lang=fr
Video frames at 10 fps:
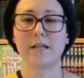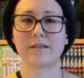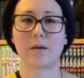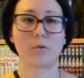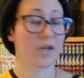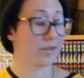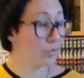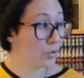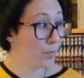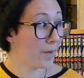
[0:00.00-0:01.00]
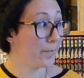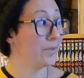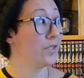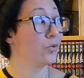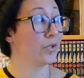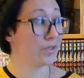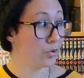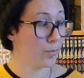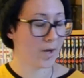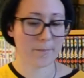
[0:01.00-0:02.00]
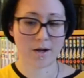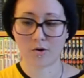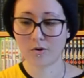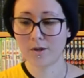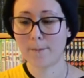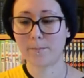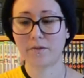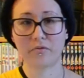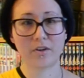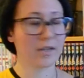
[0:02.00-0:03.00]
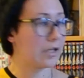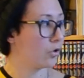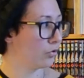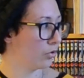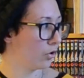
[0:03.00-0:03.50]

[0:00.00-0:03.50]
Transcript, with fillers: C'est un manga super mignon et super marrant, mais fait avec les codes de